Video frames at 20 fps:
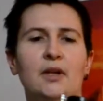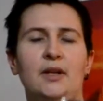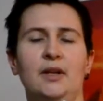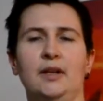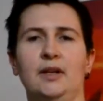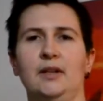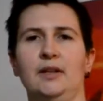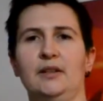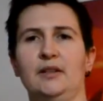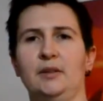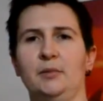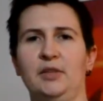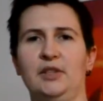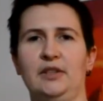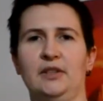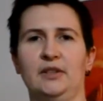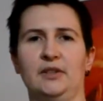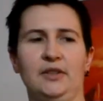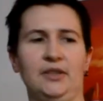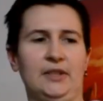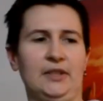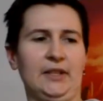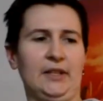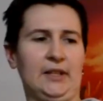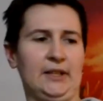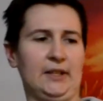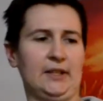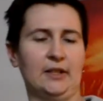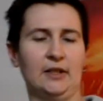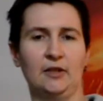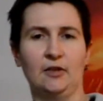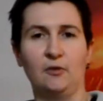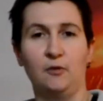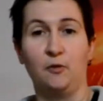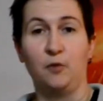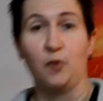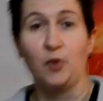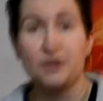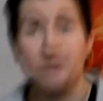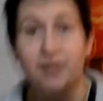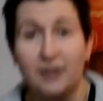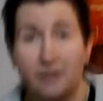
äh, damit ihr euch nicht vor das